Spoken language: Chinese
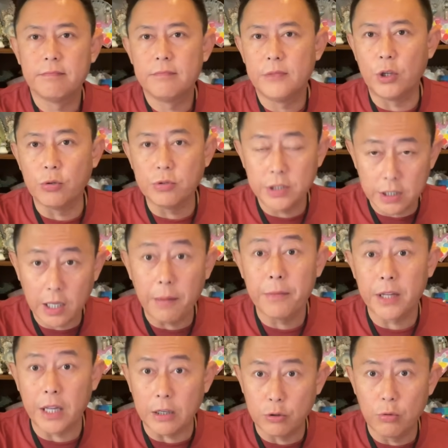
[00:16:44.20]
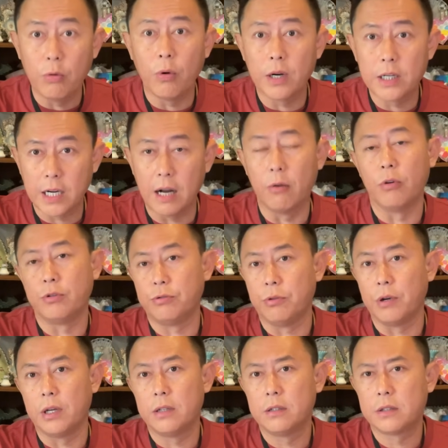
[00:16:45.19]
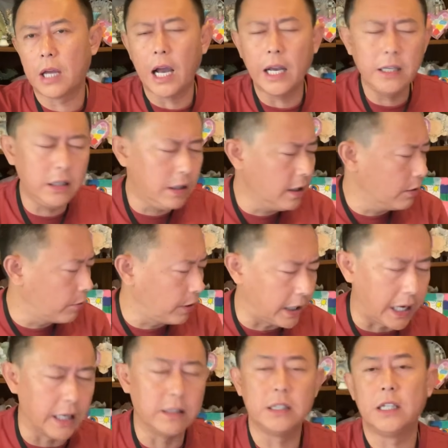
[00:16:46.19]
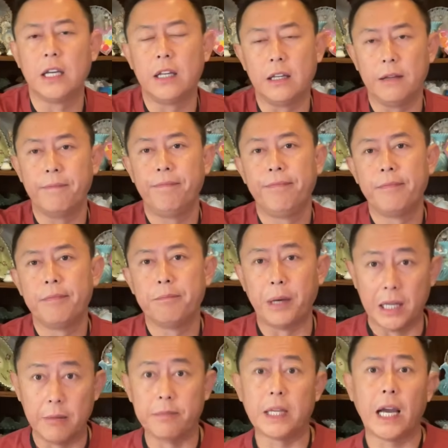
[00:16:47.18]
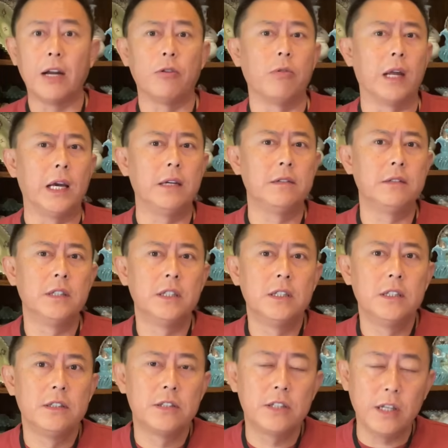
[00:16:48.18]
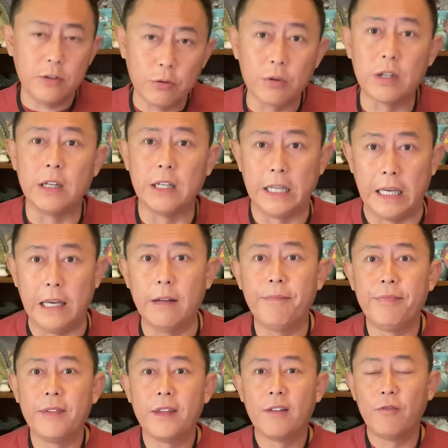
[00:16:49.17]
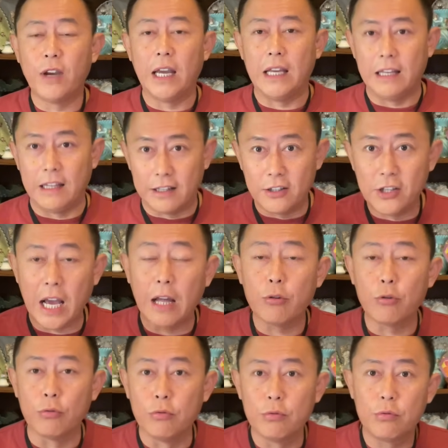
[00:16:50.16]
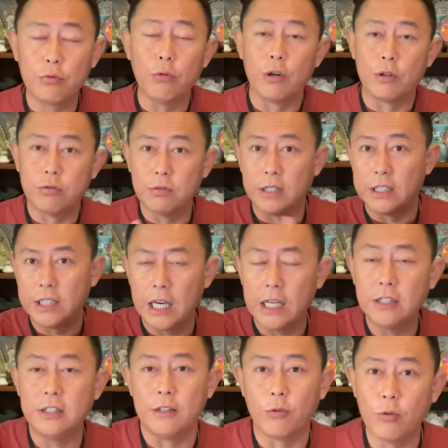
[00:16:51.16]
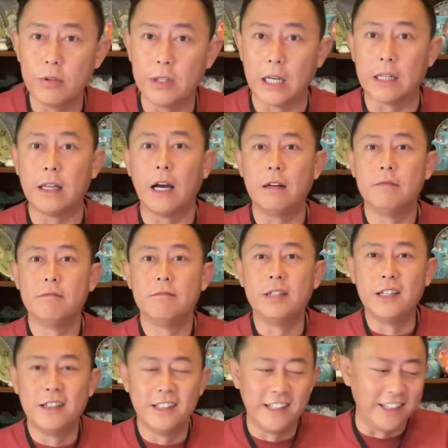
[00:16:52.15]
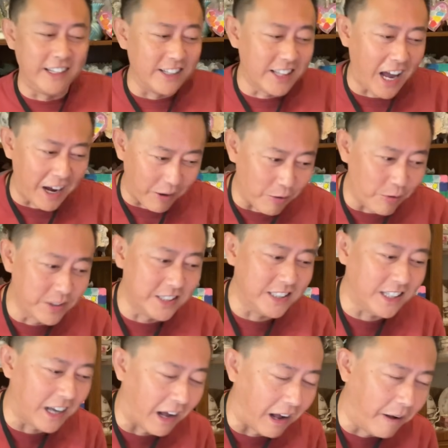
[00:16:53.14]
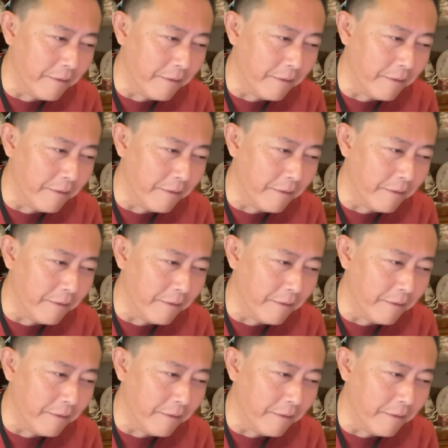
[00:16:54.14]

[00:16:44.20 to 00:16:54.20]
尤其他们在中国上过学，他一定会感谢你把他们带出来，这就是你为你的家族做出的迁徙功能的。一大功绩啊！